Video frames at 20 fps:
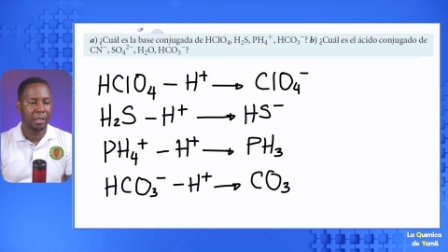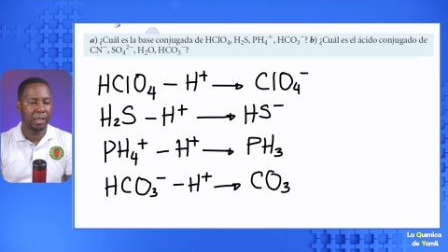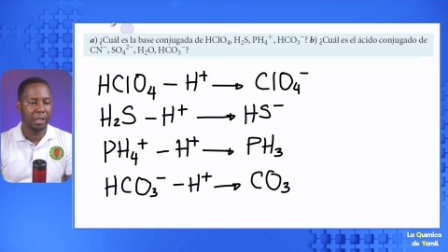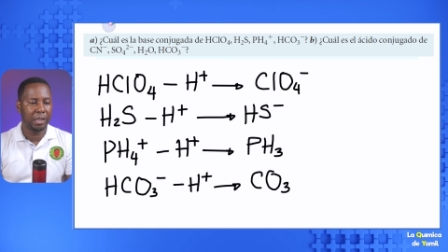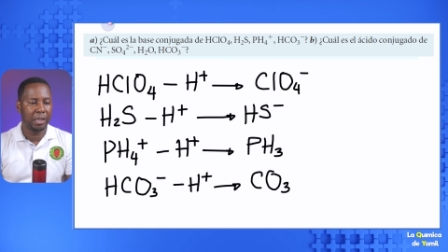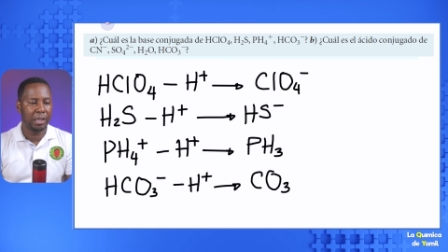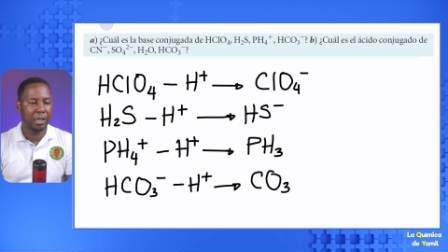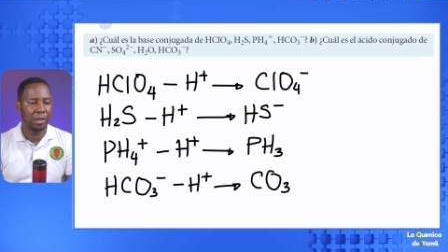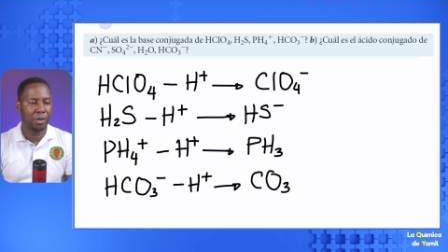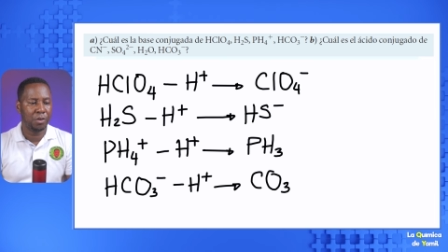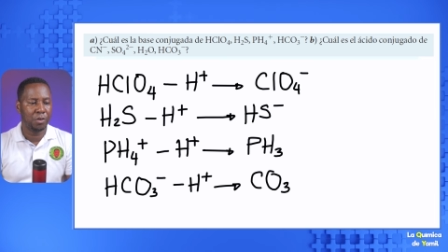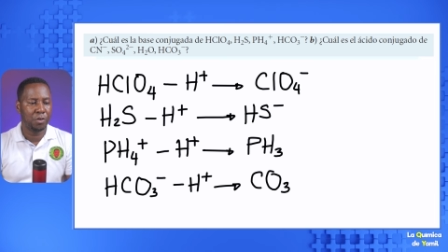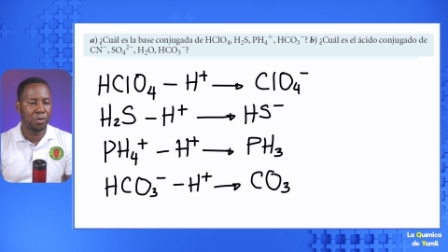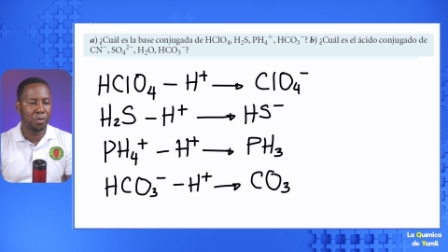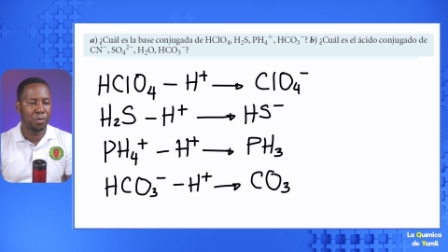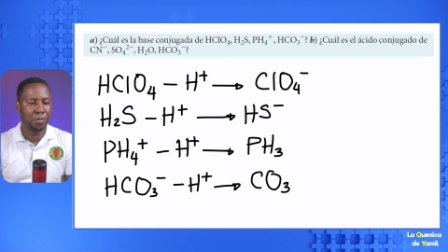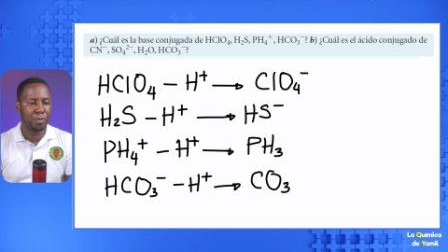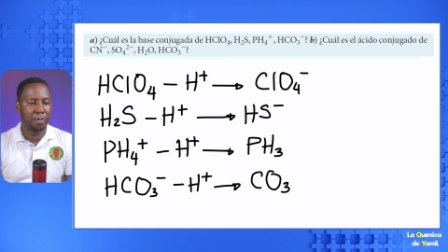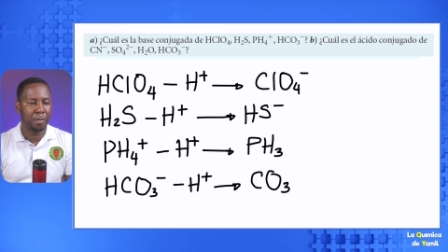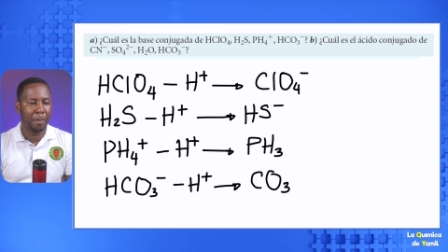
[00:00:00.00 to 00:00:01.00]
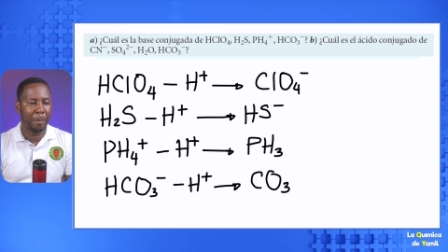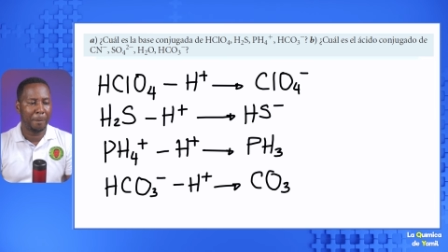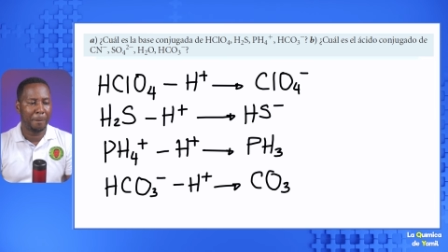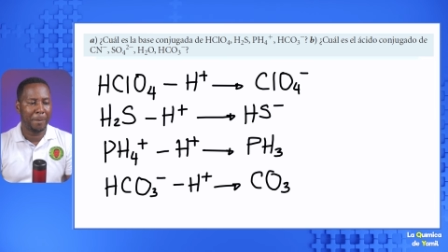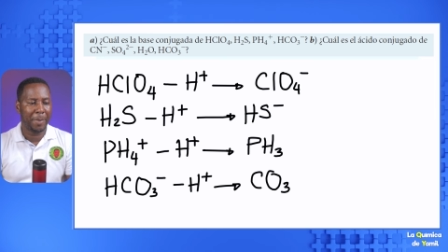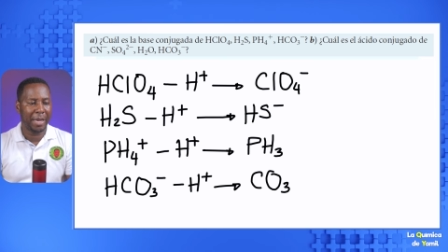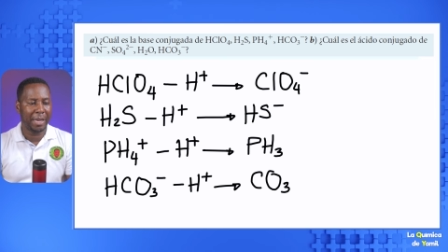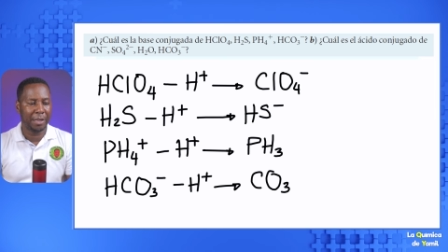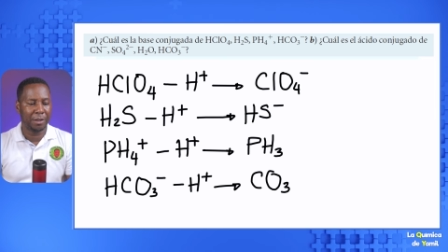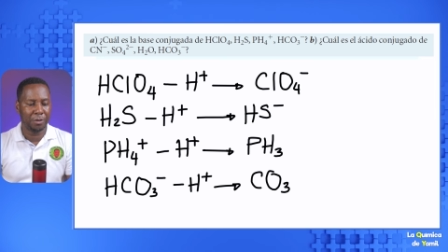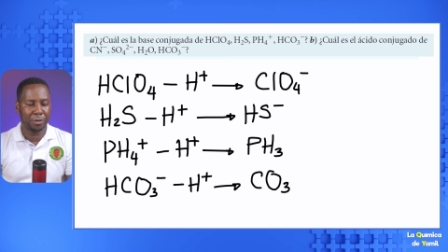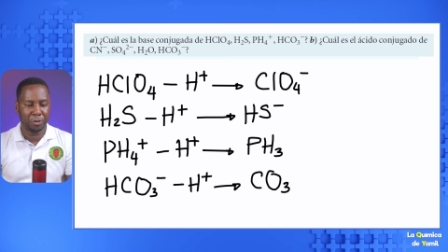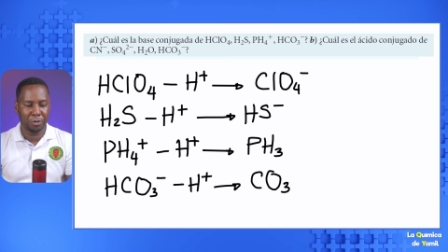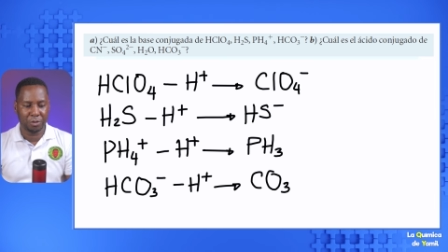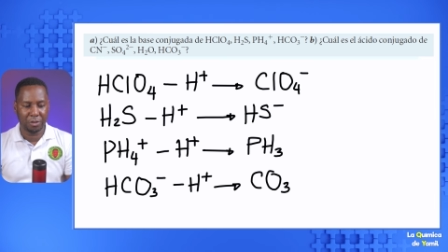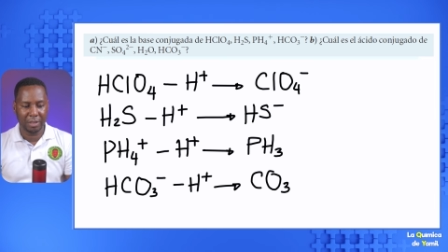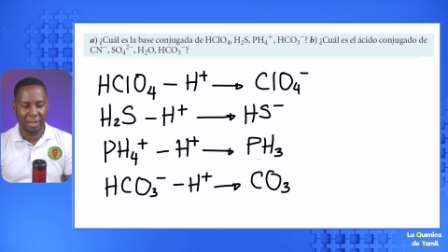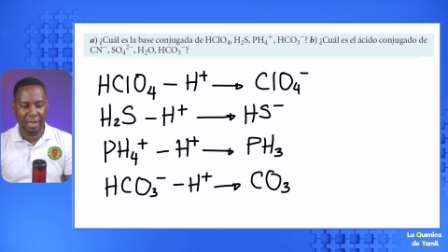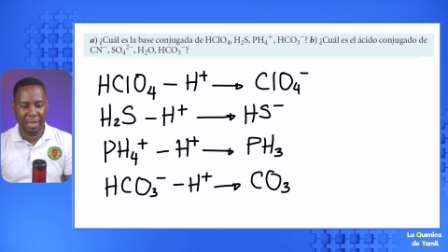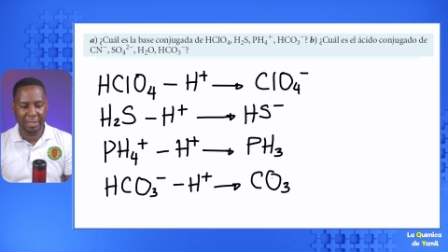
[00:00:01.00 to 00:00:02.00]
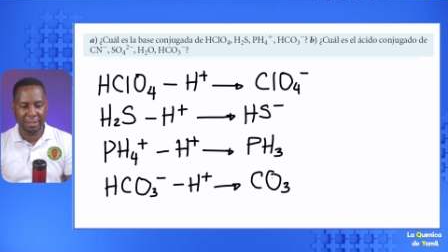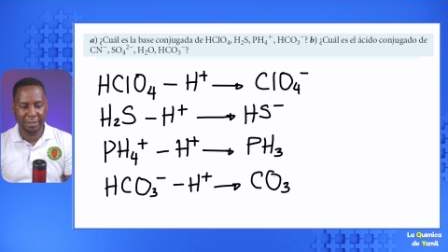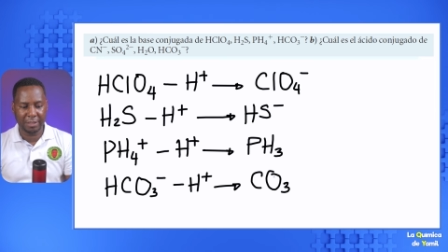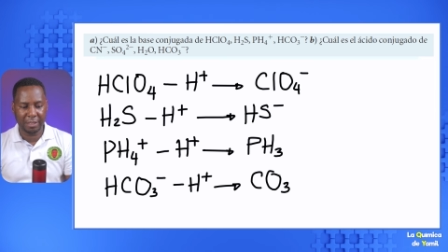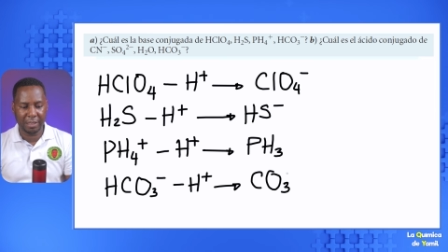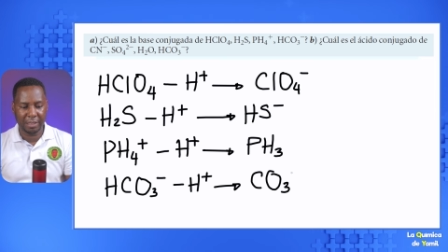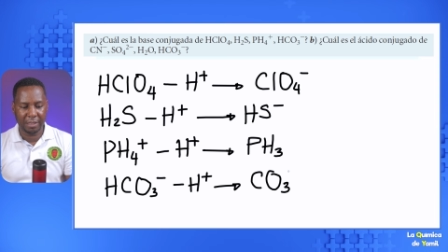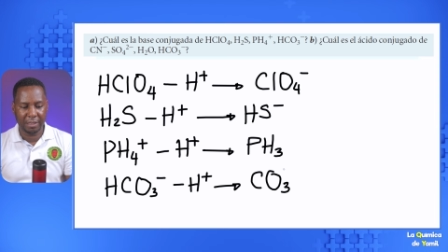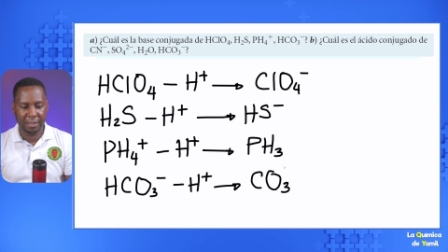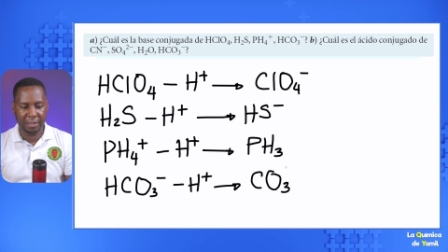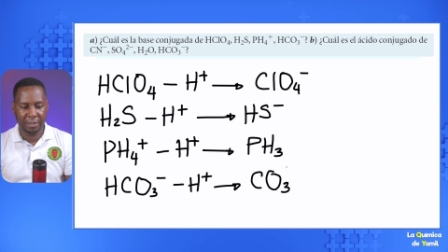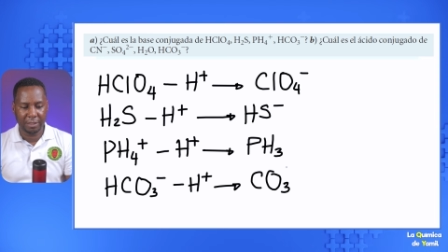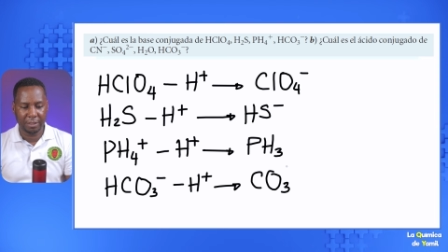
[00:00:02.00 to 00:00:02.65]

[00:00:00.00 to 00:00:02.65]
y un menos así